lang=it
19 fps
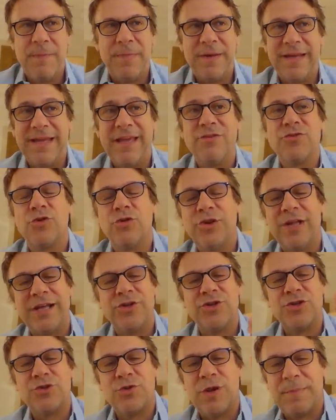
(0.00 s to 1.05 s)
perché i
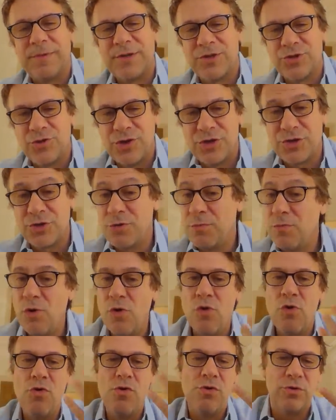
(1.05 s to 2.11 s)
sondaggi sulla persona sono
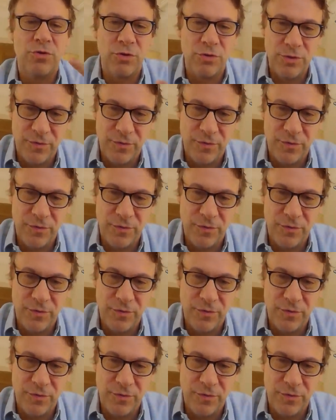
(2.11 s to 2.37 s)
molto